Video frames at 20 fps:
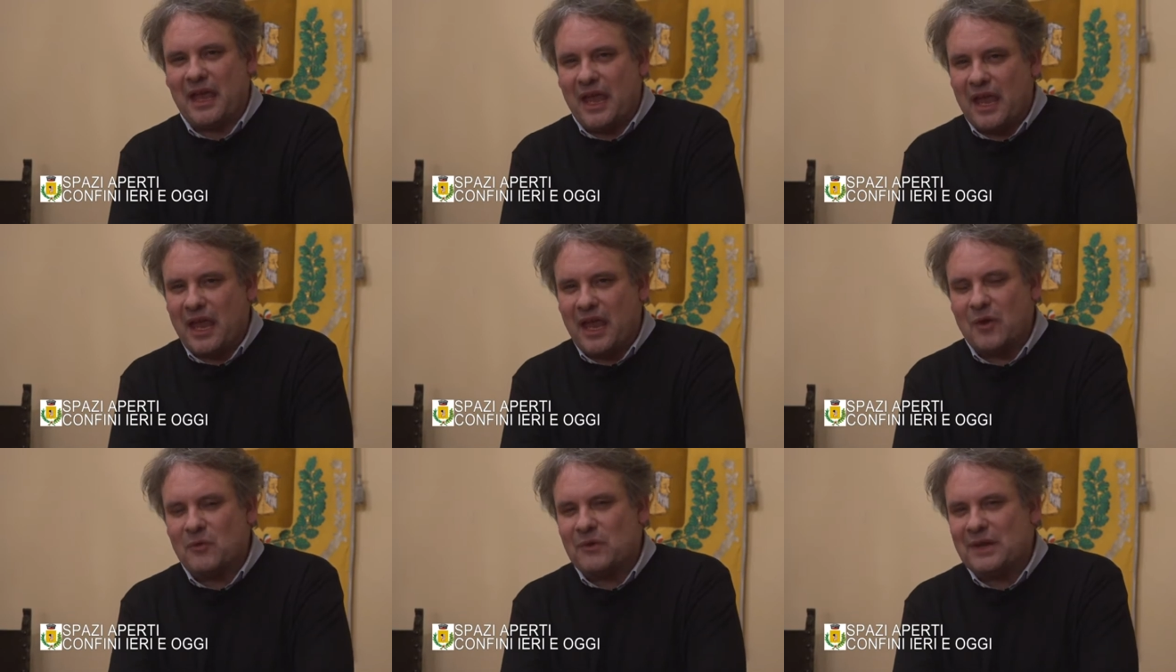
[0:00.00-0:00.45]

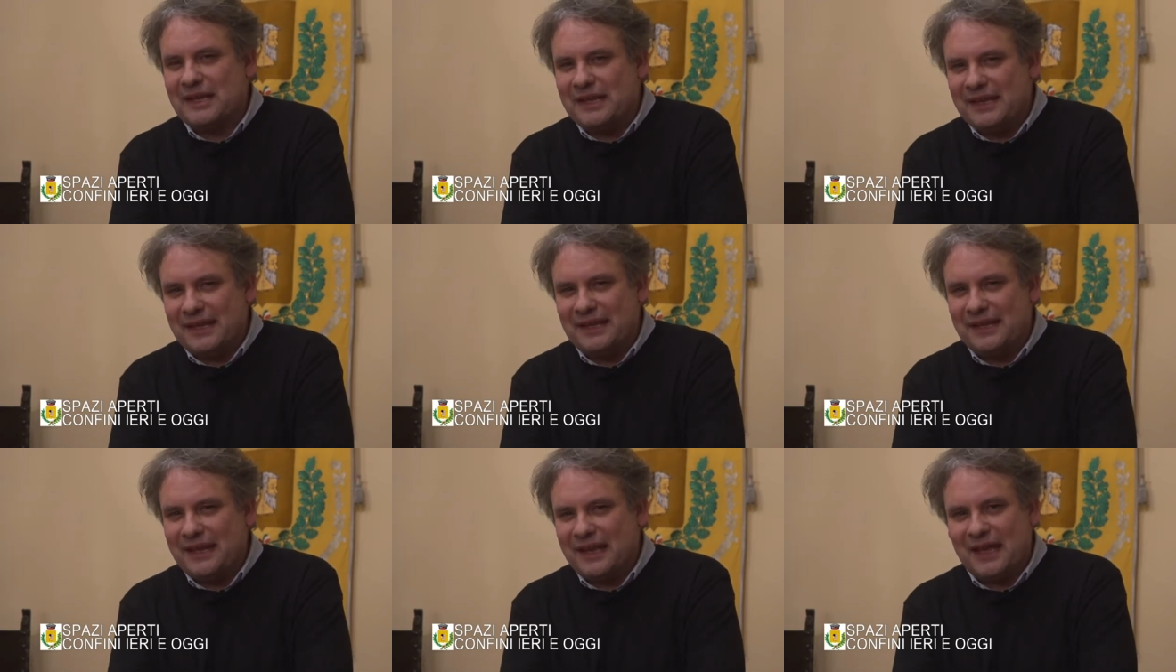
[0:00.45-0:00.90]
è una
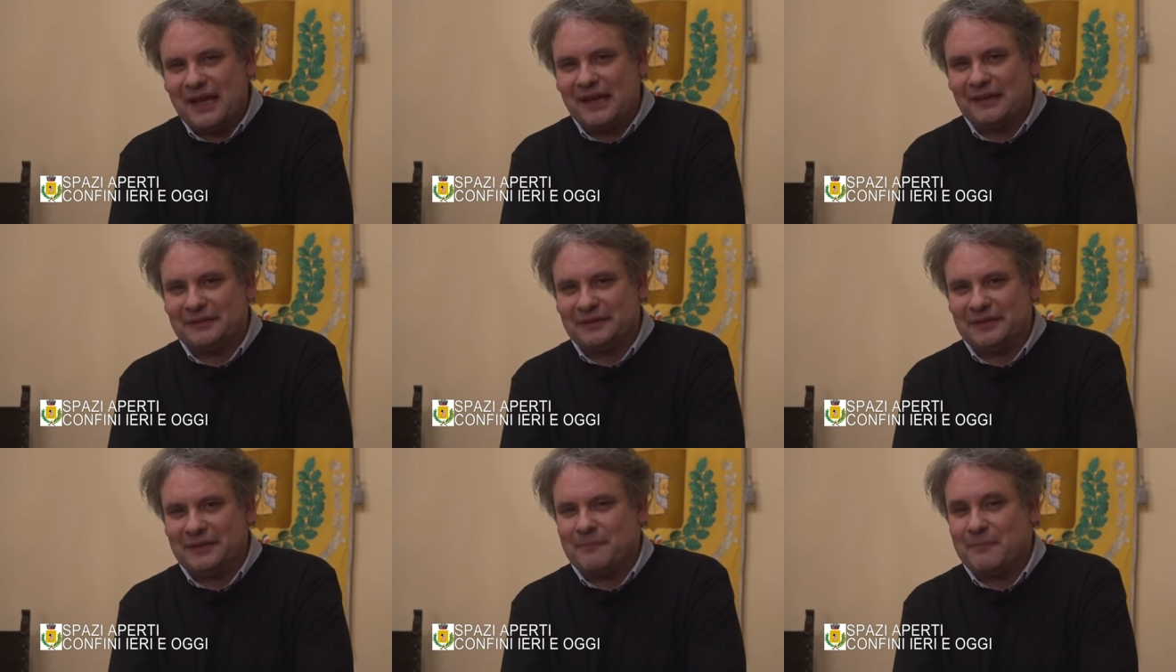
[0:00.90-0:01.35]

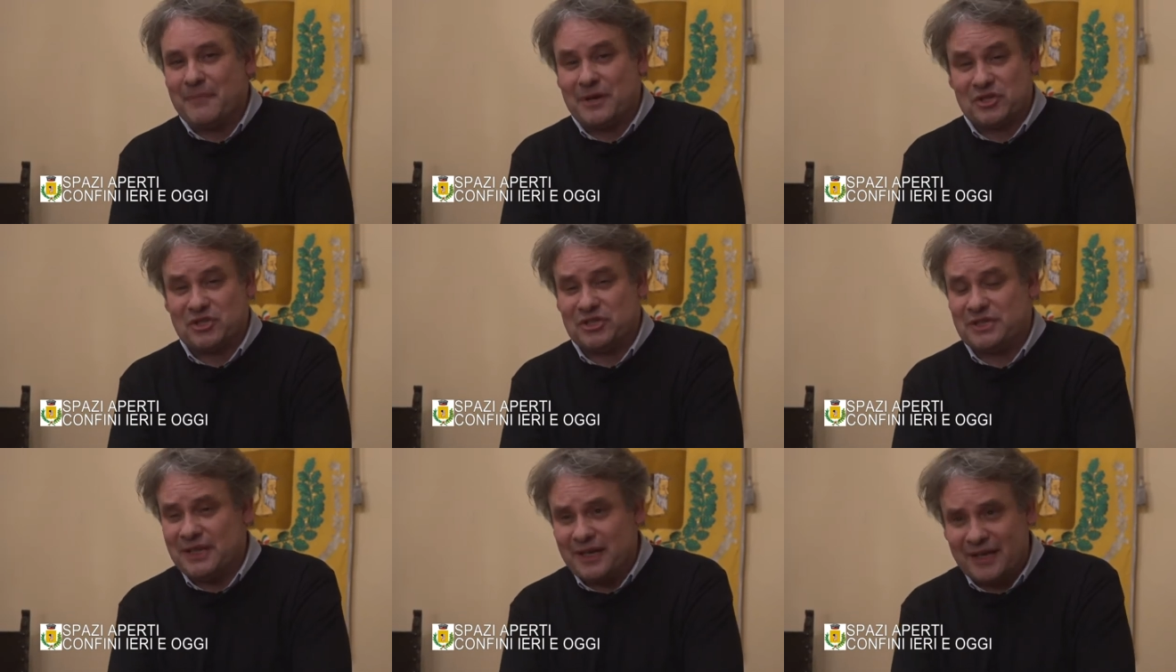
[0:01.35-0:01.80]
linea
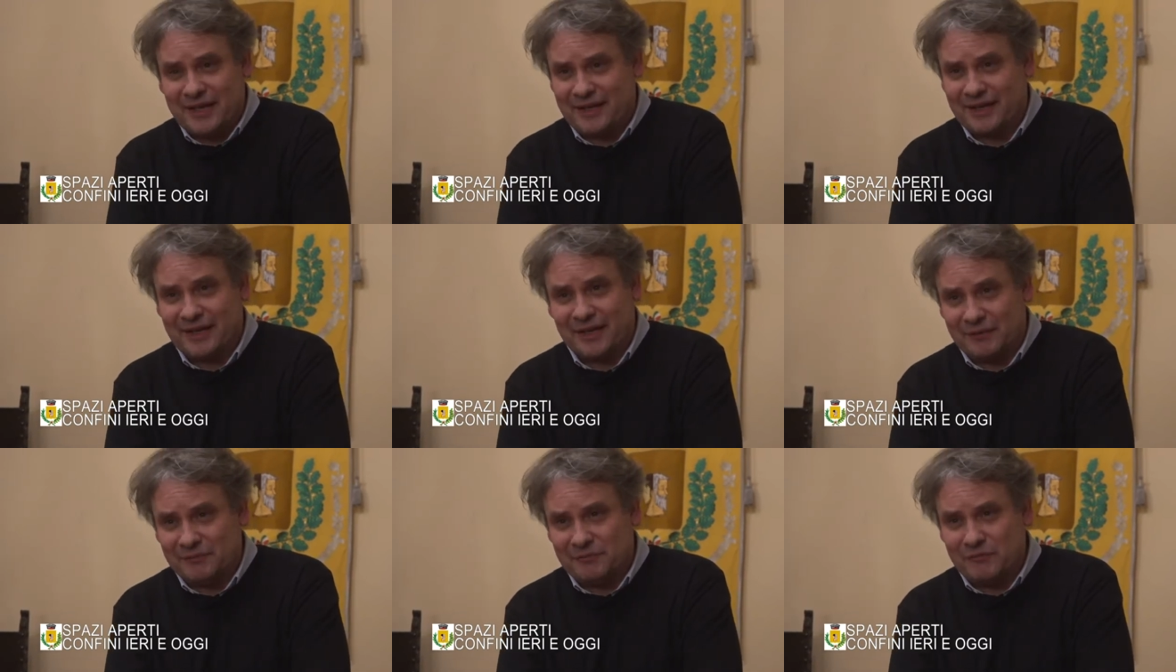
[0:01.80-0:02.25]

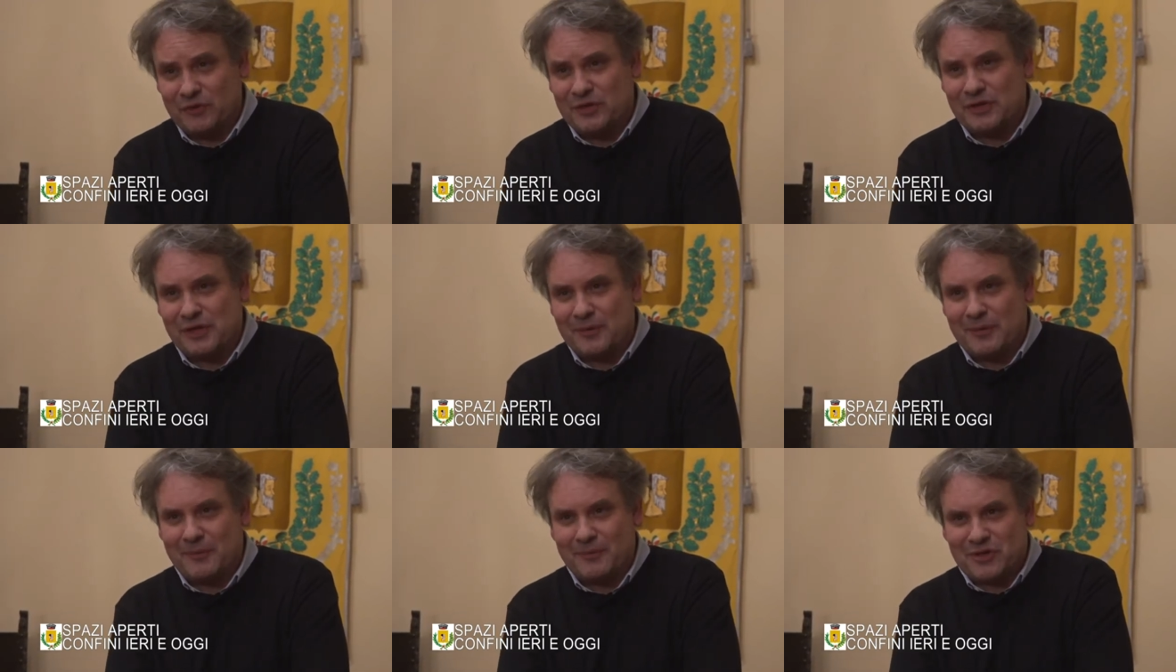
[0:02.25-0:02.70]
immaginaria,
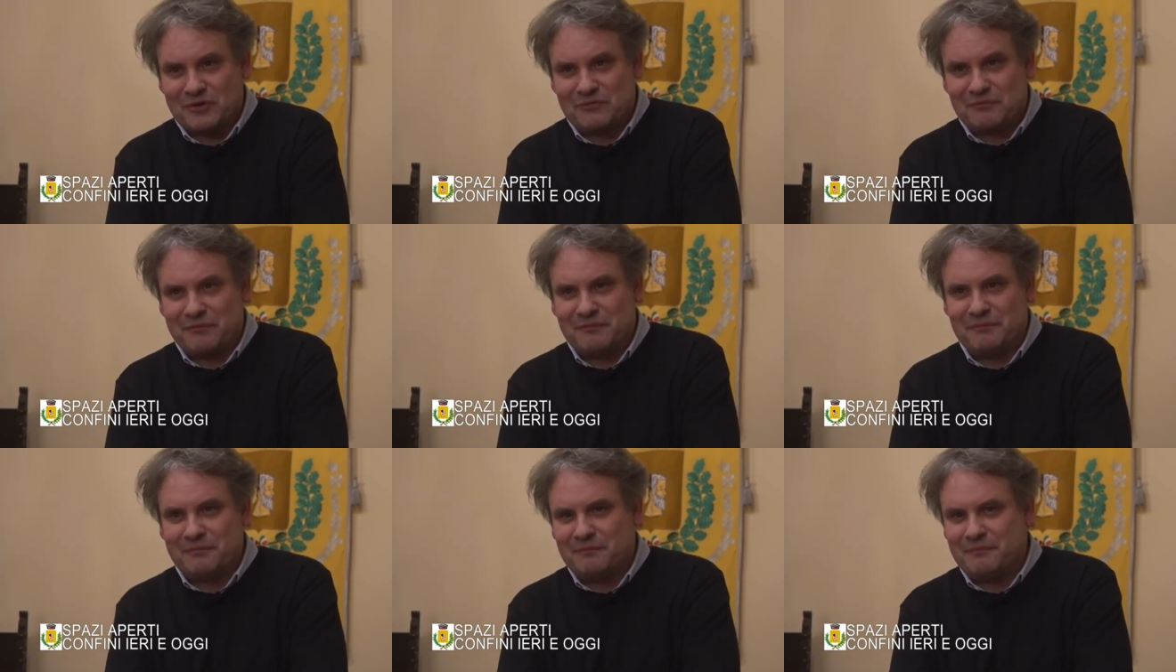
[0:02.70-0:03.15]
vogliamo immag
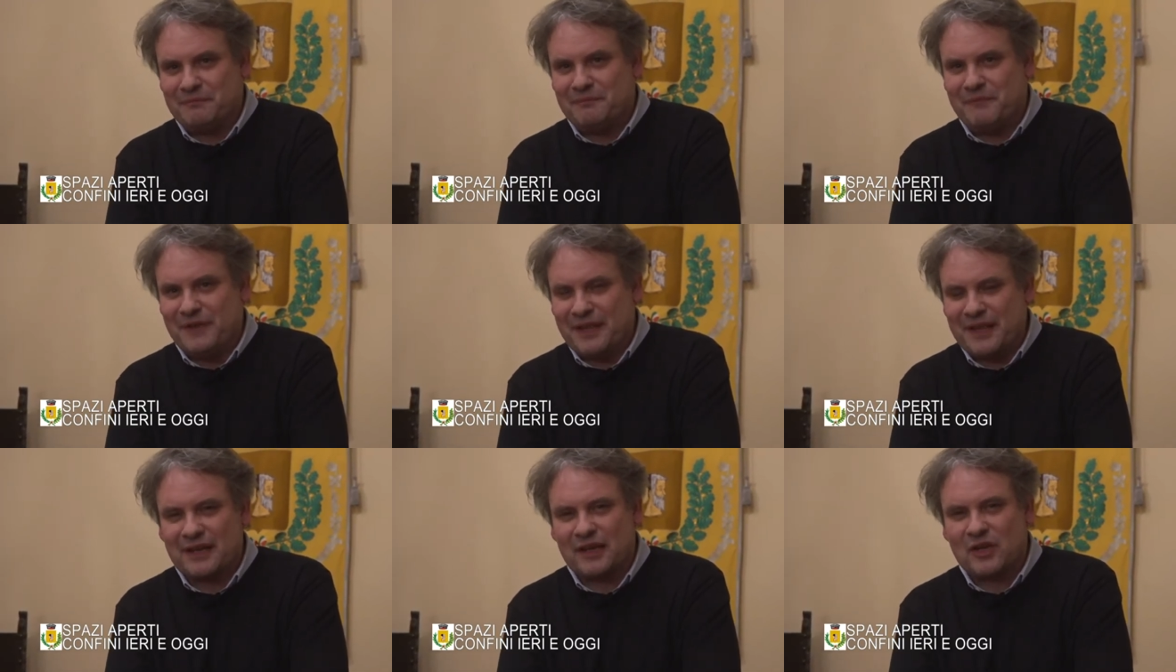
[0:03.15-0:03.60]

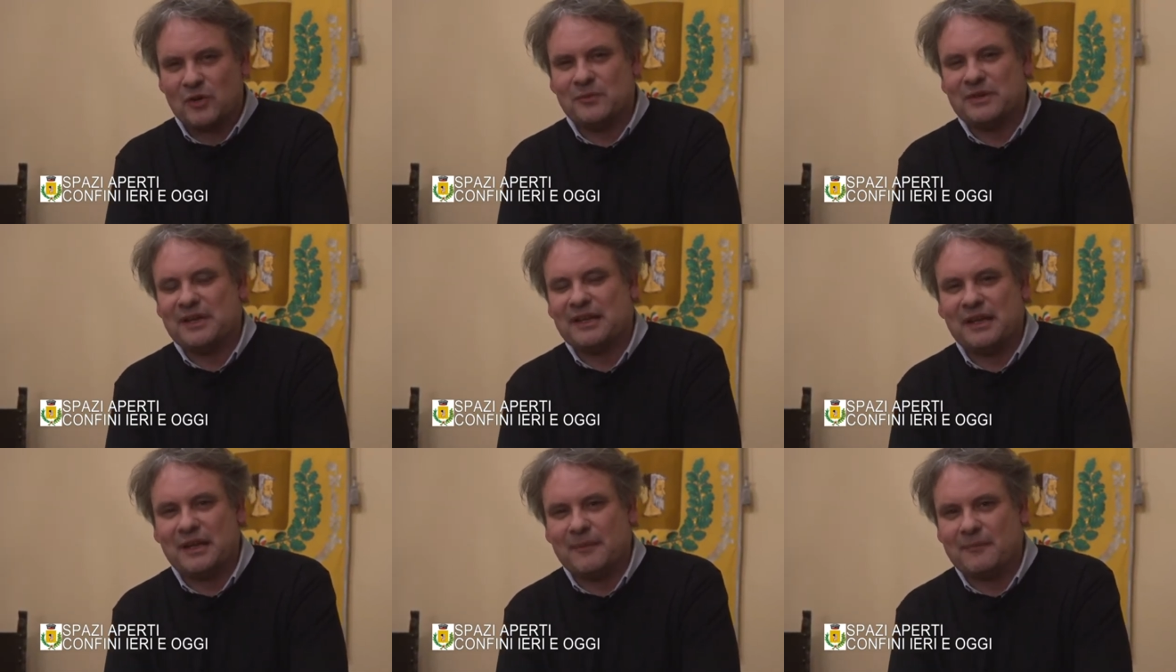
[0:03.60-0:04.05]
vederla come
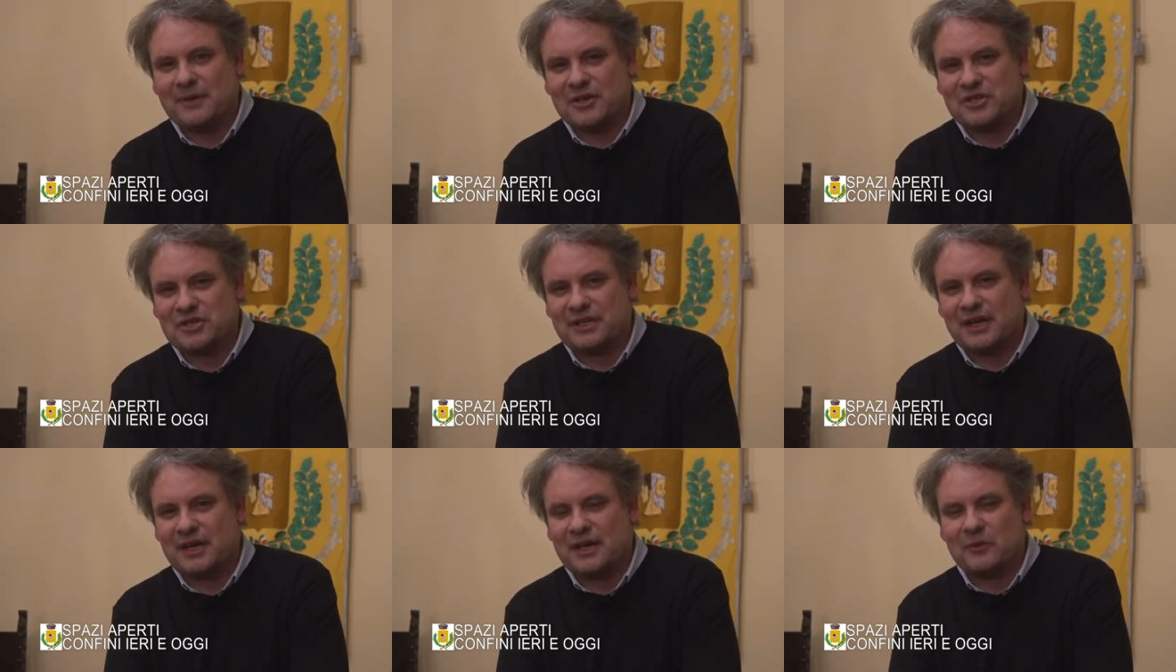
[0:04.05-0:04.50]
una linea
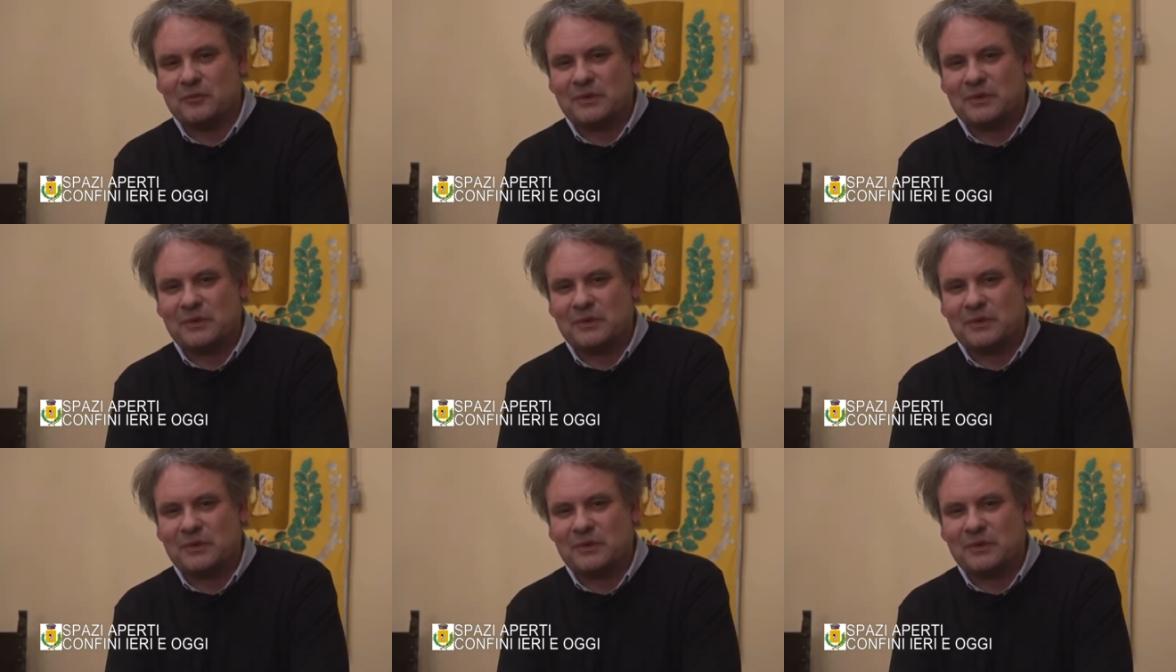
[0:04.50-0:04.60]
immaginaria,